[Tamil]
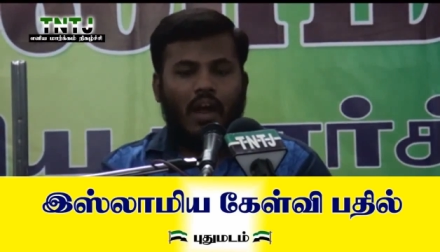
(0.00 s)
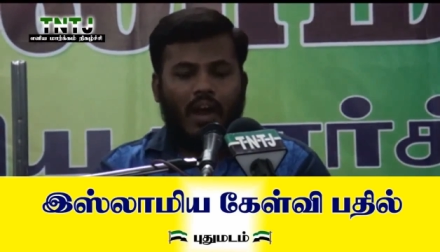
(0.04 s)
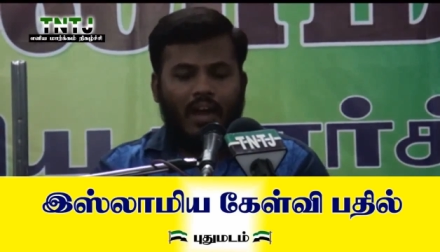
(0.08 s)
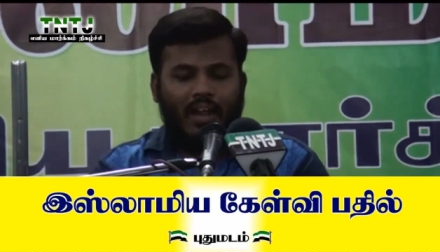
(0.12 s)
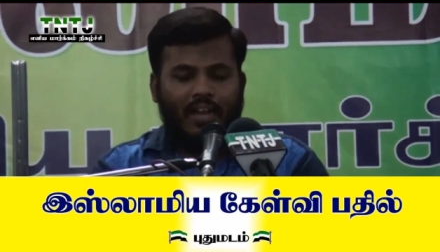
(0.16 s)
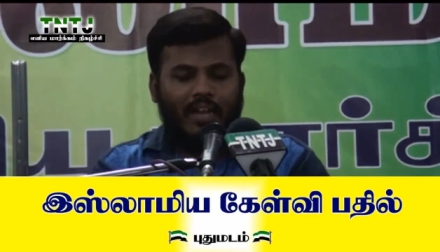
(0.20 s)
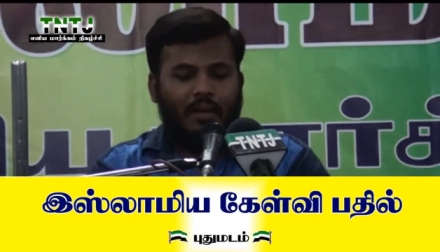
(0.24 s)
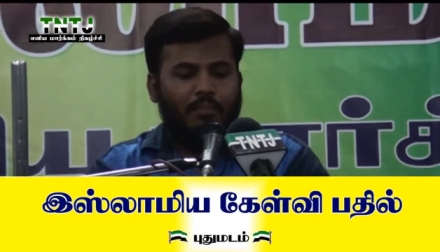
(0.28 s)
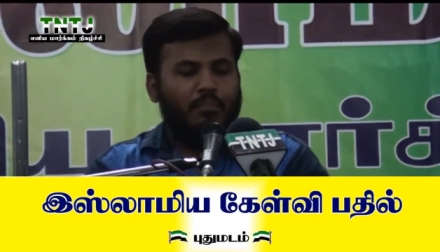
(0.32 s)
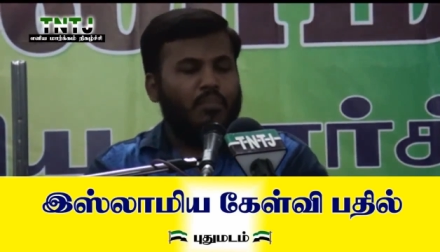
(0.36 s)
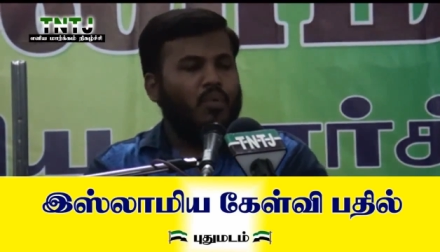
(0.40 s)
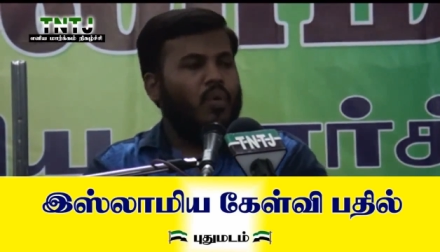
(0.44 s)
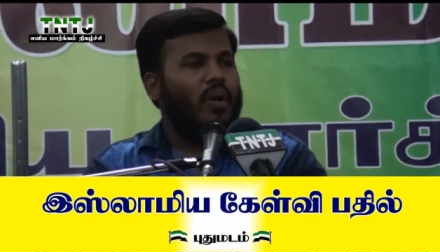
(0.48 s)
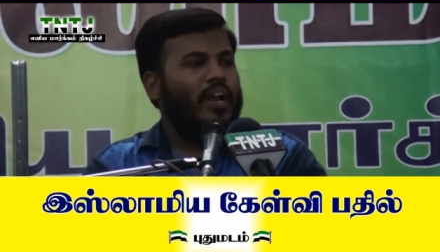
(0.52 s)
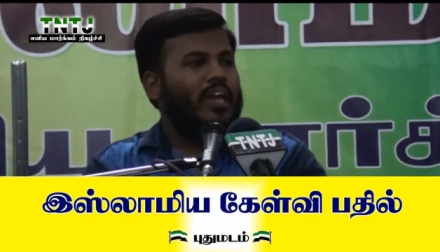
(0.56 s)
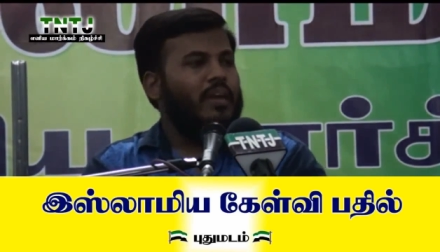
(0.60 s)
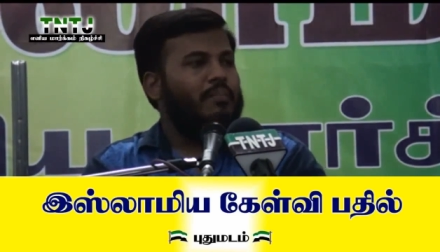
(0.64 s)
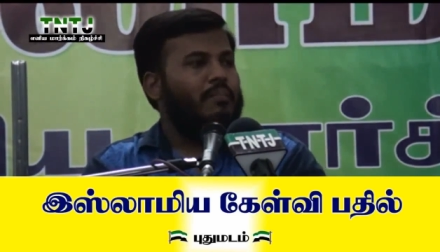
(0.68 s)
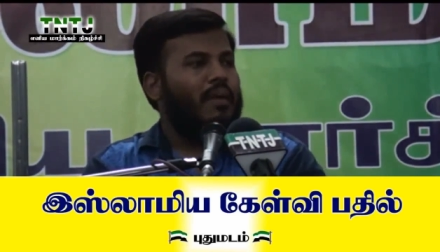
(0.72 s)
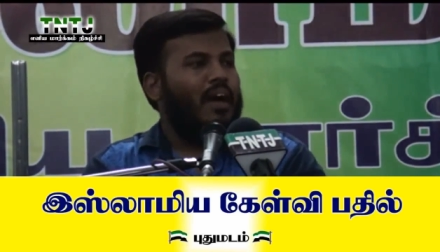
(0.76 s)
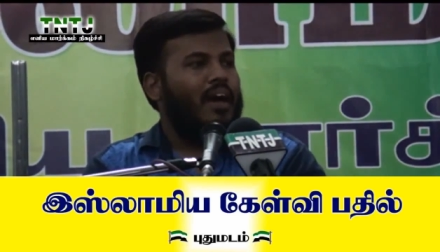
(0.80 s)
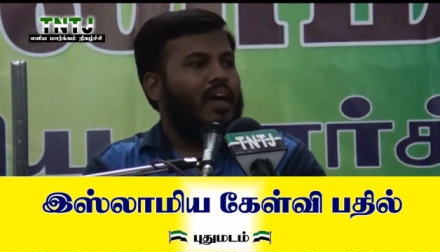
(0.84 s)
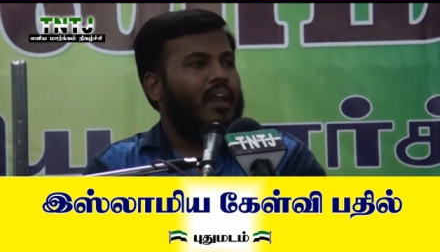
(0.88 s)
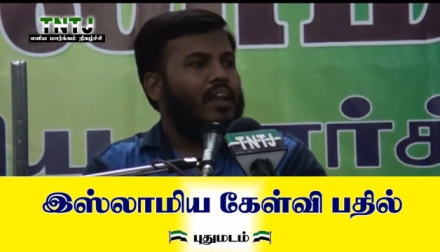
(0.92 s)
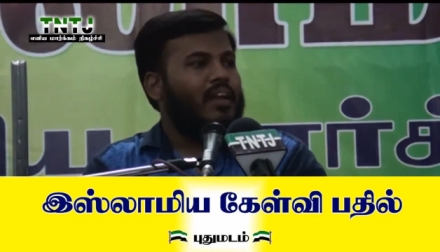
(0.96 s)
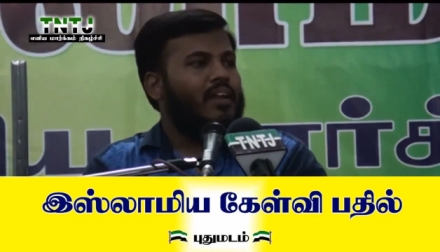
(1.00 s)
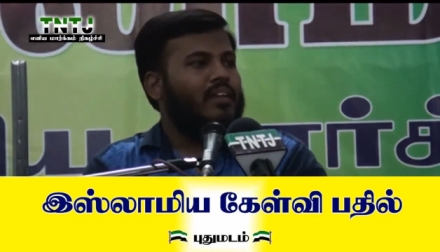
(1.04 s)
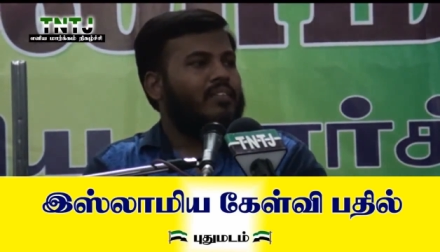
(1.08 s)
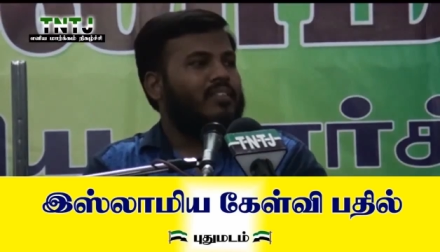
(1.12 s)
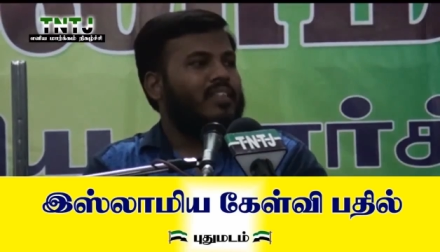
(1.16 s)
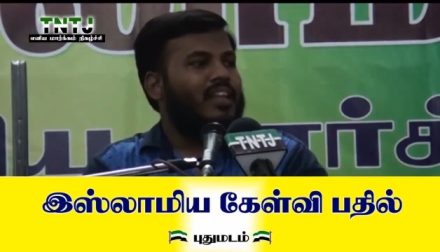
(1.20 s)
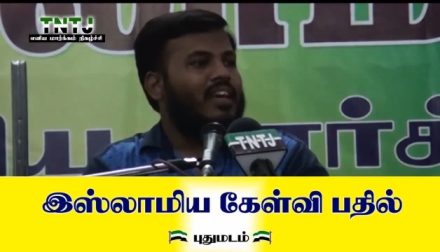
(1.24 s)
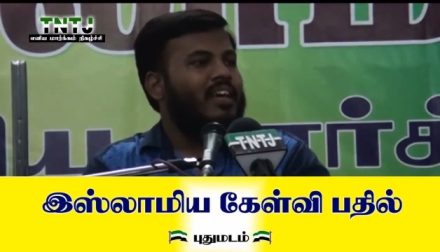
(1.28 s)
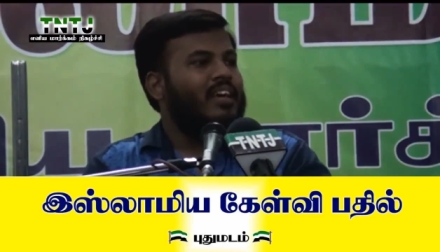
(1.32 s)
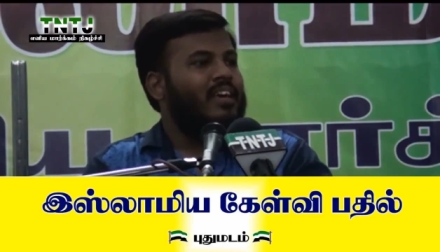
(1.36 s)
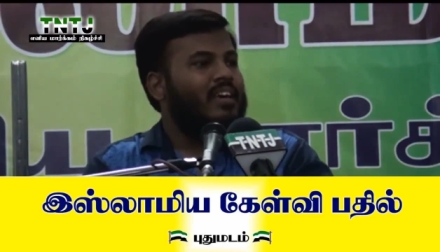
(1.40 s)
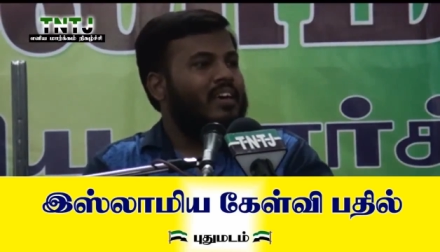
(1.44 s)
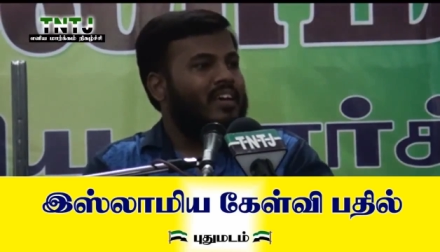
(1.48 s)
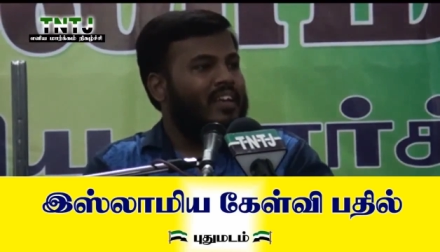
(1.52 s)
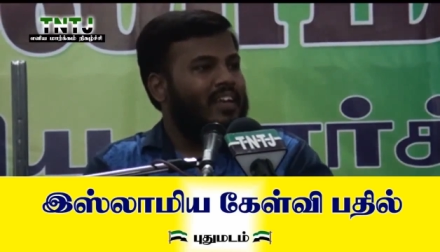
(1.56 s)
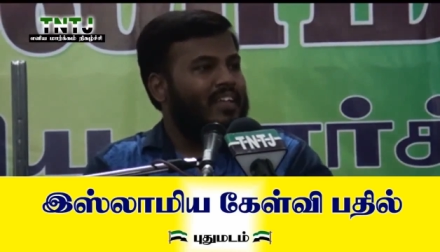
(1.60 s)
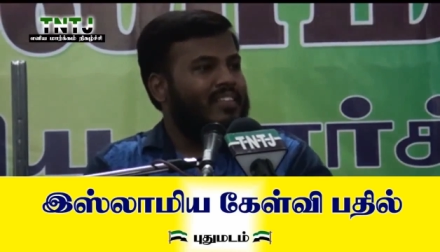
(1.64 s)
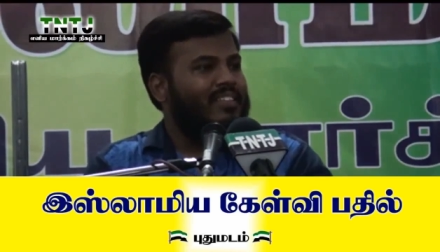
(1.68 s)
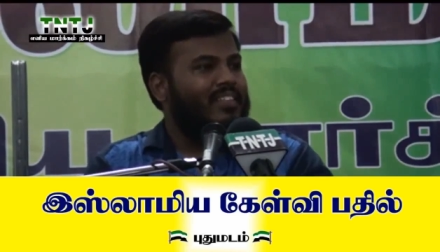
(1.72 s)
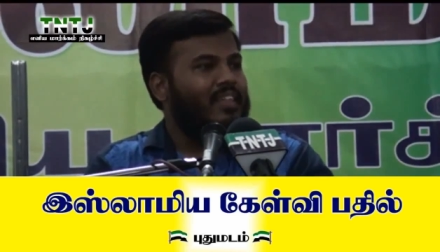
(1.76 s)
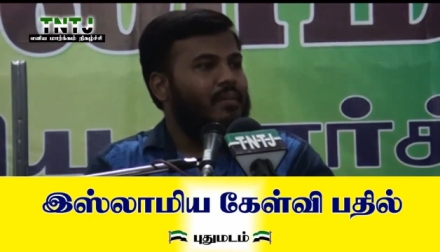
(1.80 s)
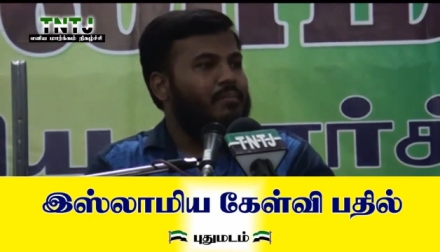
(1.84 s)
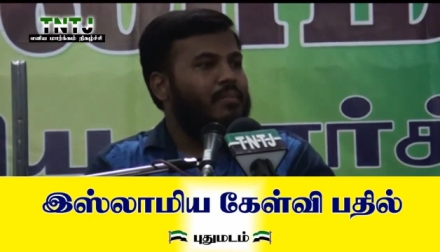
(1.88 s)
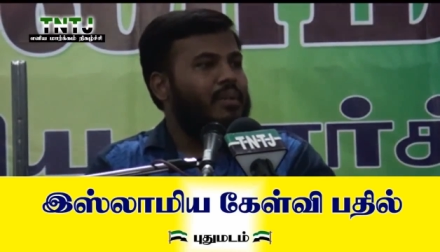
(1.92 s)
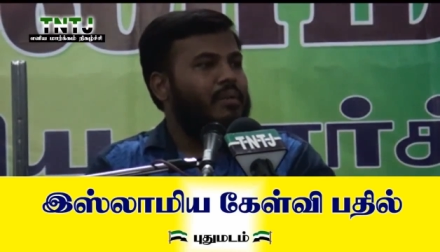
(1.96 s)
ஆனா நம்மளுடைய மார்க்கத்துல
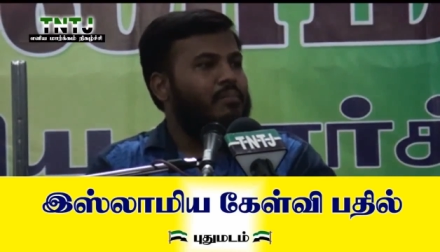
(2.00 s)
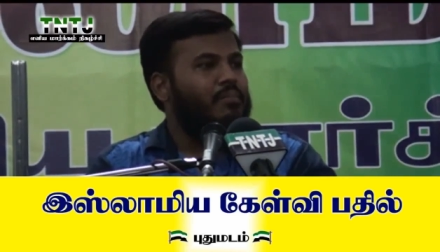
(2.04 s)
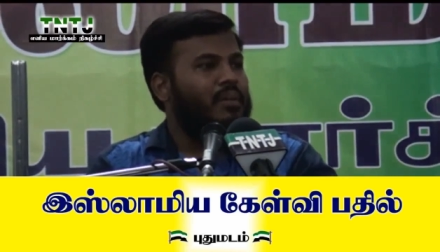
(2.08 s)
ரத்தம்